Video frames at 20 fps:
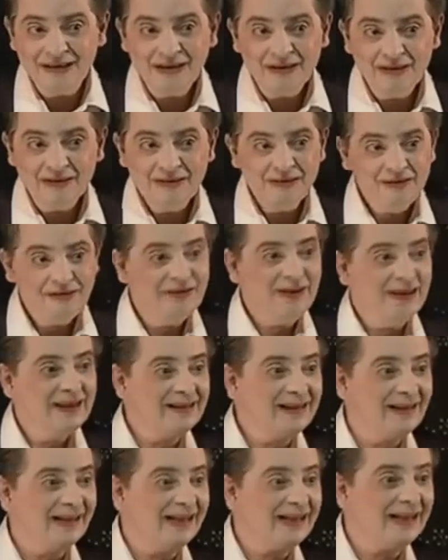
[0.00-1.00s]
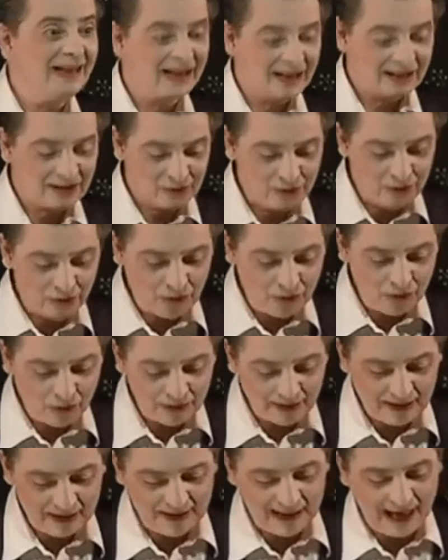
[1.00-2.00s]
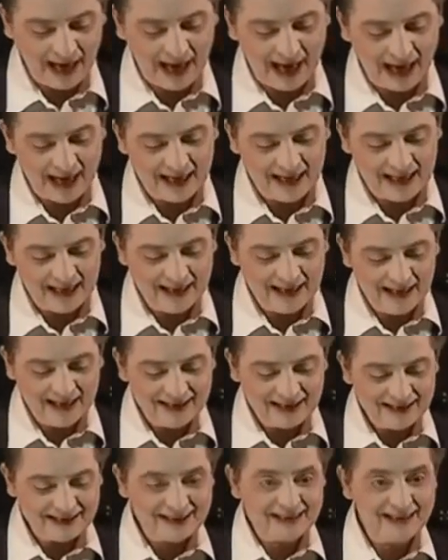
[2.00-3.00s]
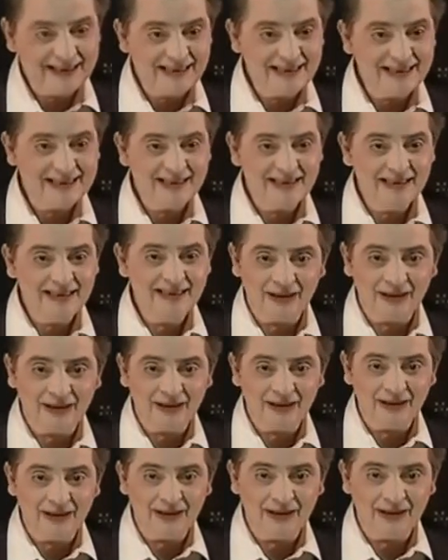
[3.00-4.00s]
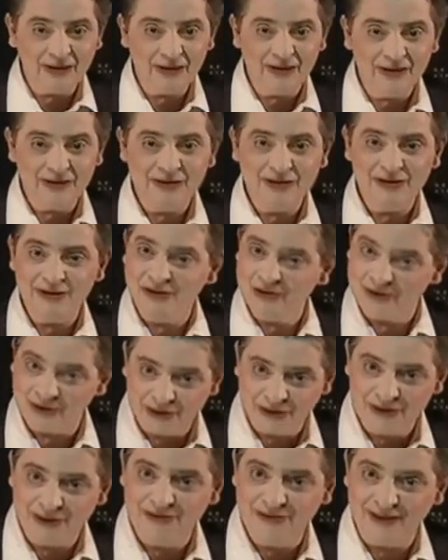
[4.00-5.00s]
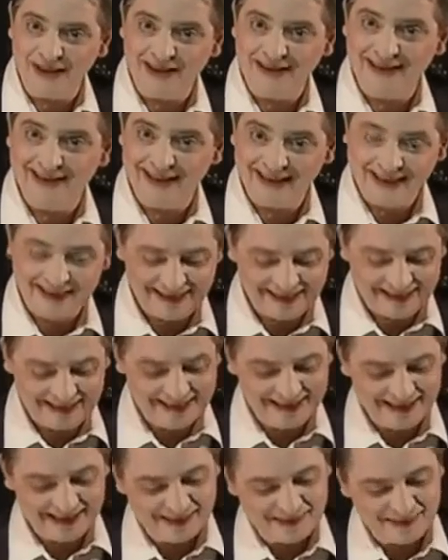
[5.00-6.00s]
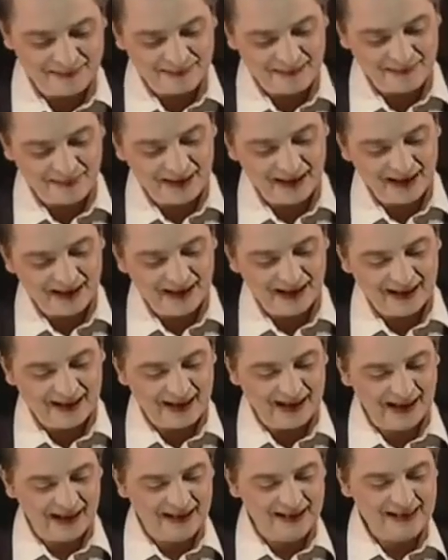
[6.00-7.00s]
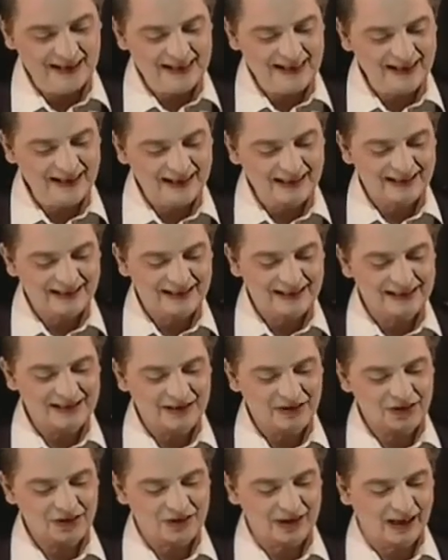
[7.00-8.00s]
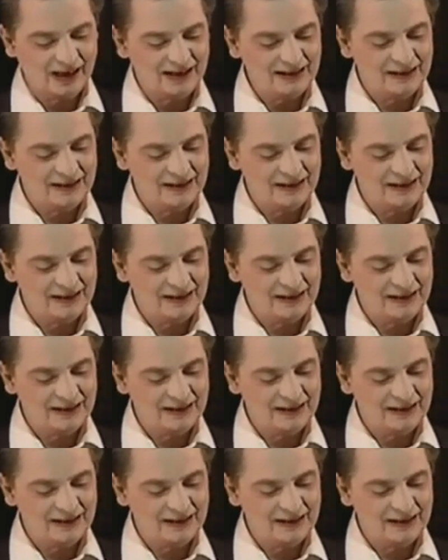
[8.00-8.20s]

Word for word: Fiel da Herr Koden ein, Sie sind auch aus Großwardein? Kennen Sie in dieser Stadt